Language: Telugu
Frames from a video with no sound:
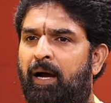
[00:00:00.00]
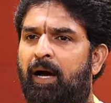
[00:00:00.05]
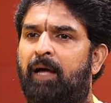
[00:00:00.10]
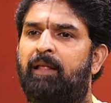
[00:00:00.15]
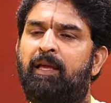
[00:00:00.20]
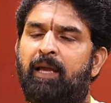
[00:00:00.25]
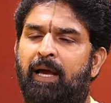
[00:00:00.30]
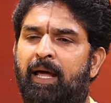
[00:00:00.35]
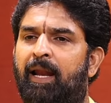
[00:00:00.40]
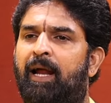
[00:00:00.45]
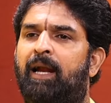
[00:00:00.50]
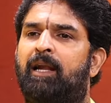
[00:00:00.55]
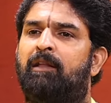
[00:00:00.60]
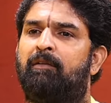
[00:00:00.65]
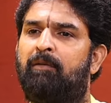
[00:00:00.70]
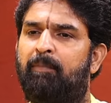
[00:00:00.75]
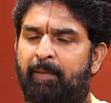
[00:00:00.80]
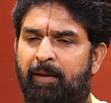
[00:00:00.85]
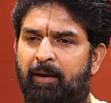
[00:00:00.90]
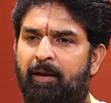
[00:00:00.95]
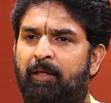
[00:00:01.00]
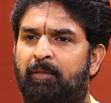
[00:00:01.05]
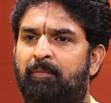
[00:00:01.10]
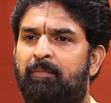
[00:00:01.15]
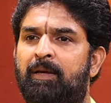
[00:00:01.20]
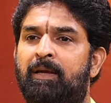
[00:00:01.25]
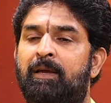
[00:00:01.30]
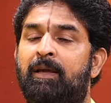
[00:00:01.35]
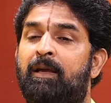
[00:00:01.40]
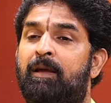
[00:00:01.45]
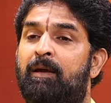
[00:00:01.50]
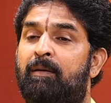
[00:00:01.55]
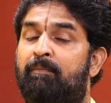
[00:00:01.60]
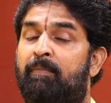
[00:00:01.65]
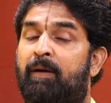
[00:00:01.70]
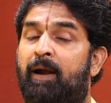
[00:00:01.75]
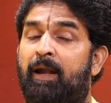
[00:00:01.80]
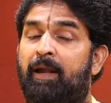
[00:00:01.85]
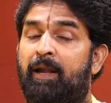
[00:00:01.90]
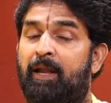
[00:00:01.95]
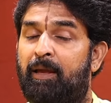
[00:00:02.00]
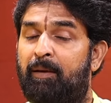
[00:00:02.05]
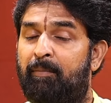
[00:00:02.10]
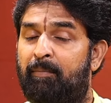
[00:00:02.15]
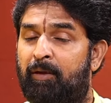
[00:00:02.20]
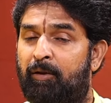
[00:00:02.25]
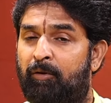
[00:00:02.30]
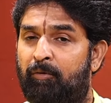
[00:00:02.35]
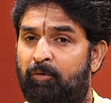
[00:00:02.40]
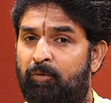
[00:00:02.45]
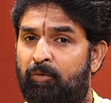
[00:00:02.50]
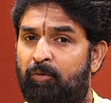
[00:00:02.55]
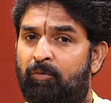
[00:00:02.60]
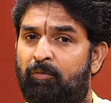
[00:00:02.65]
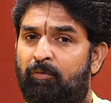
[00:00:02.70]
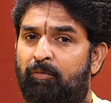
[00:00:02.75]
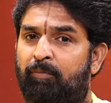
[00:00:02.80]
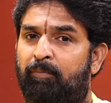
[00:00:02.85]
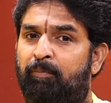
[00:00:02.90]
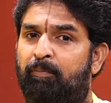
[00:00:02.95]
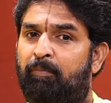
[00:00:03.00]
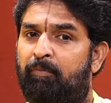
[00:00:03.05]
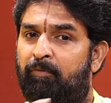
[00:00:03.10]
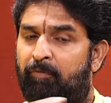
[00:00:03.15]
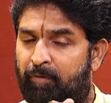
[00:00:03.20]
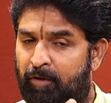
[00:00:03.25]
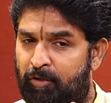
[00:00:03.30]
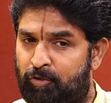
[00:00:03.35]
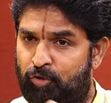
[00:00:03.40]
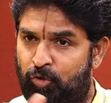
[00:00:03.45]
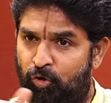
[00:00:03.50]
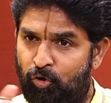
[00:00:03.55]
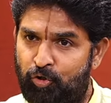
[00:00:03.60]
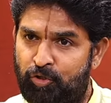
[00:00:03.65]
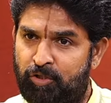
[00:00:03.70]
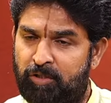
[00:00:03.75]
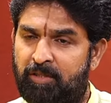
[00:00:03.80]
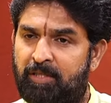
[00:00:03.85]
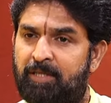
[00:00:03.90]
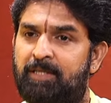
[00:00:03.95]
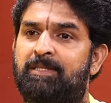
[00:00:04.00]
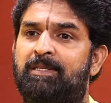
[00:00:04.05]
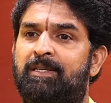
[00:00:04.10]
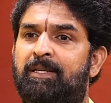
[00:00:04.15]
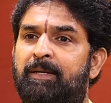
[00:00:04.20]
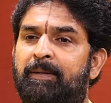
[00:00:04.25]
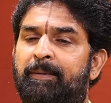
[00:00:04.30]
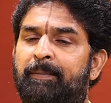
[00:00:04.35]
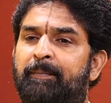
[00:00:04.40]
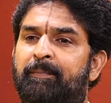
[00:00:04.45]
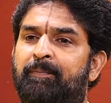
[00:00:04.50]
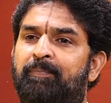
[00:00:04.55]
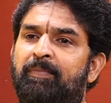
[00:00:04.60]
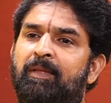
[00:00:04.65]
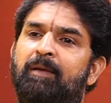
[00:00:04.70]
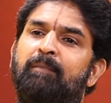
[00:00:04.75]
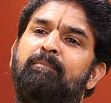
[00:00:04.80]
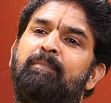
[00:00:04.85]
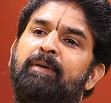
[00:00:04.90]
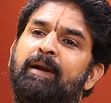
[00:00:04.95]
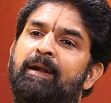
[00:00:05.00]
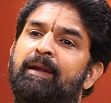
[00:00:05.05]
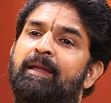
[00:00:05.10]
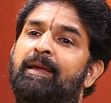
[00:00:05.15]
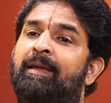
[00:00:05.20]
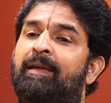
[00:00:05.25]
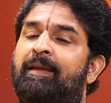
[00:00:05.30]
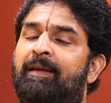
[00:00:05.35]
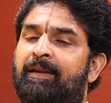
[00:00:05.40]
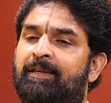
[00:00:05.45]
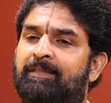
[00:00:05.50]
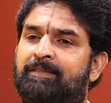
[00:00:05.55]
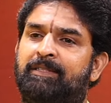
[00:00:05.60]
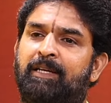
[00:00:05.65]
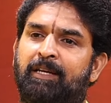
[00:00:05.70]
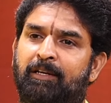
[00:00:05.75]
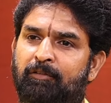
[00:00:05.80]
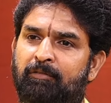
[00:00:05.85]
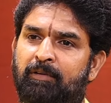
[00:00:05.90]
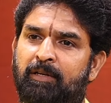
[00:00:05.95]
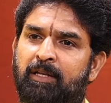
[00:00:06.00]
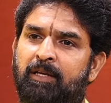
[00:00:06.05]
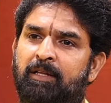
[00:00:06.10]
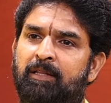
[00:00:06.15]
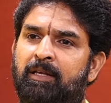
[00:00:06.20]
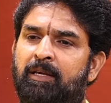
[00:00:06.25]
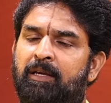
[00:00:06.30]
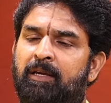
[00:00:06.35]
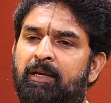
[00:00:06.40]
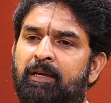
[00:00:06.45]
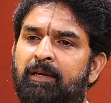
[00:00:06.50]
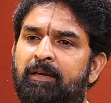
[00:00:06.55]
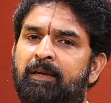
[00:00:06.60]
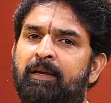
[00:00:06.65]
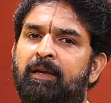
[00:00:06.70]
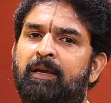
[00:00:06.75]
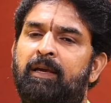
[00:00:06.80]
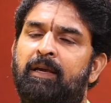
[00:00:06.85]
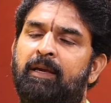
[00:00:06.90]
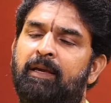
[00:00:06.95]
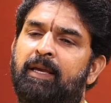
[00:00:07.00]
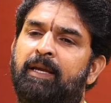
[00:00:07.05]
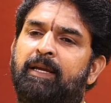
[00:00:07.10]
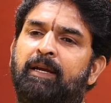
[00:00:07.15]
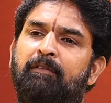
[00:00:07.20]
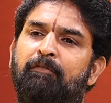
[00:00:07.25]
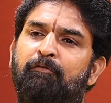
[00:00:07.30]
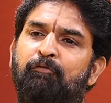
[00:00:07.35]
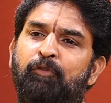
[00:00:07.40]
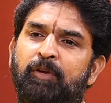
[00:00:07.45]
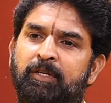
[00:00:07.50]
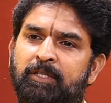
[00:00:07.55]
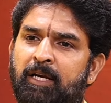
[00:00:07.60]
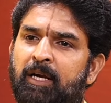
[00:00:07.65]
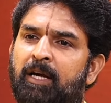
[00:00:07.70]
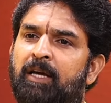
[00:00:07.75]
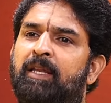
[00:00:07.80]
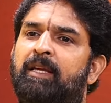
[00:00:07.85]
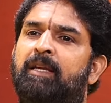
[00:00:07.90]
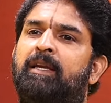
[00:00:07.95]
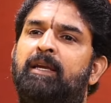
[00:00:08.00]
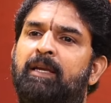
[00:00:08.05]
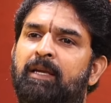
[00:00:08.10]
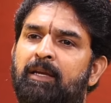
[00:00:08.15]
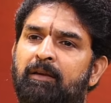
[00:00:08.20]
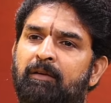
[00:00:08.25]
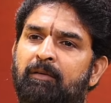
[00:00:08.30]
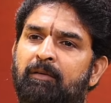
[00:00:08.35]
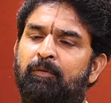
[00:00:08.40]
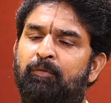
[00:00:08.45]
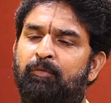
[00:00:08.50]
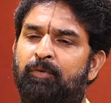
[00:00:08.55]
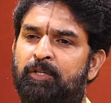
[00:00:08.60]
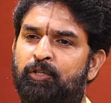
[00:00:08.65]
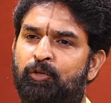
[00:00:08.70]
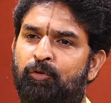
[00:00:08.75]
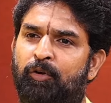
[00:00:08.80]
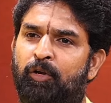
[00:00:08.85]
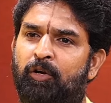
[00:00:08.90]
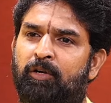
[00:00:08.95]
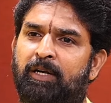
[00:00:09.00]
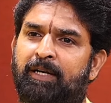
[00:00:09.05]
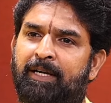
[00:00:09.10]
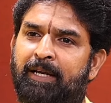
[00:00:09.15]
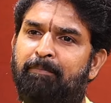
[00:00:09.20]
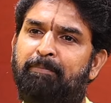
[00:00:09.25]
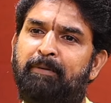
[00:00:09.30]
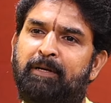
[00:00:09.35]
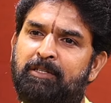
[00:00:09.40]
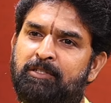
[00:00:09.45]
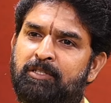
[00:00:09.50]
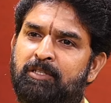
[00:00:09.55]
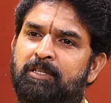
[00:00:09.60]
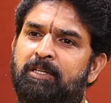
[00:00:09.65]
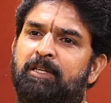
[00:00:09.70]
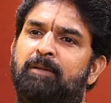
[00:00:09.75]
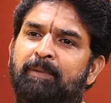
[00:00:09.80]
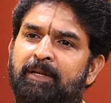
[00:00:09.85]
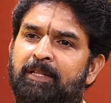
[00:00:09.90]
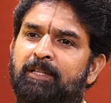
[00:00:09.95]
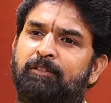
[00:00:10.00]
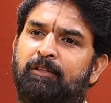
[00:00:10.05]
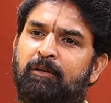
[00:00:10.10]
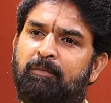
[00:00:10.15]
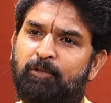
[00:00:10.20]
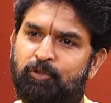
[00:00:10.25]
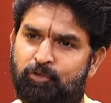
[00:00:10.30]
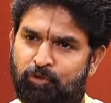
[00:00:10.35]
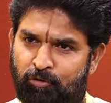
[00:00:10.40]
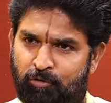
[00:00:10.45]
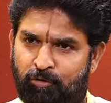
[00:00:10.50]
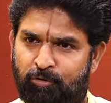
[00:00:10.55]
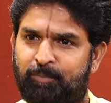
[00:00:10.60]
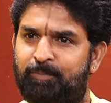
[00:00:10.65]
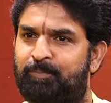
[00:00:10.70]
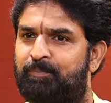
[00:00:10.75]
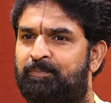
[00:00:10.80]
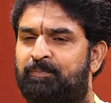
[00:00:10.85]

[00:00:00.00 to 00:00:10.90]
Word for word: అది అలాంటివి పర్లేదు మళ్ళీ మీరు ఫ్రిడ్జ్లోంచి తీసి మళ్ళీ హీట్ చేయటం అనేది ఇక విషానికి విషం యొక్క కెపాసిటీని పదింతలు పెంచుకోవటం